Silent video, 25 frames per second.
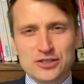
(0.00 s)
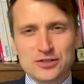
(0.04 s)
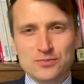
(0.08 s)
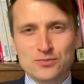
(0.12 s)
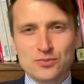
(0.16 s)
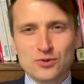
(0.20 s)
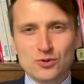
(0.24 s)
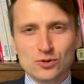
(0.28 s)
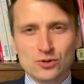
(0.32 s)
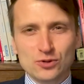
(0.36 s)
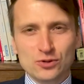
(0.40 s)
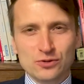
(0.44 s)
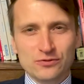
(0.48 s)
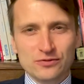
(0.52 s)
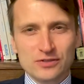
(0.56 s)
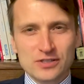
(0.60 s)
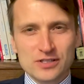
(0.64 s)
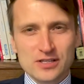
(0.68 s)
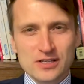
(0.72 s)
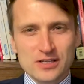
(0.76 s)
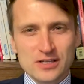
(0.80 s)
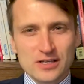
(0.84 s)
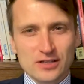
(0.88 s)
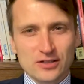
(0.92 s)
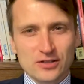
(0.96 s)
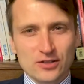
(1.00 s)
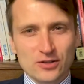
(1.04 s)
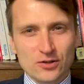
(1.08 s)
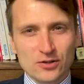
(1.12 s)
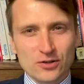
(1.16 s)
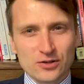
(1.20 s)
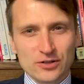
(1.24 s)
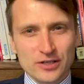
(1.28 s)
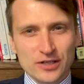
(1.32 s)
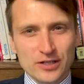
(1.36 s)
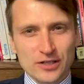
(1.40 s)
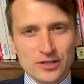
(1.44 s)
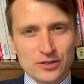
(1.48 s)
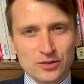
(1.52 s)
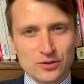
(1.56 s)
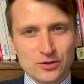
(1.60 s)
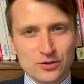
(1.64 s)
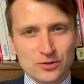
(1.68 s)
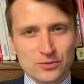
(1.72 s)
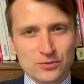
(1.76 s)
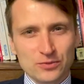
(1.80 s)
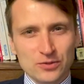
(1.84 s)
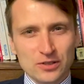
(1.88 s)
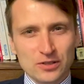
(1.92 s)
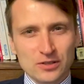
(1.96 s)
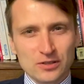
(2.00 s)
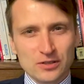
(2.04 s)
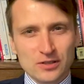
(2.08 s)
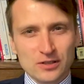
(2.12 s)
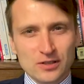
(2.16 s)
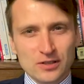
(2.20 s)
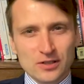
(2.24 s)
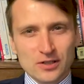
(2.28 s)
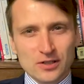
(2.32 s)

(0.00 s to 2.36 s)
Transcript: z punktu widzenia teorii ekonomii,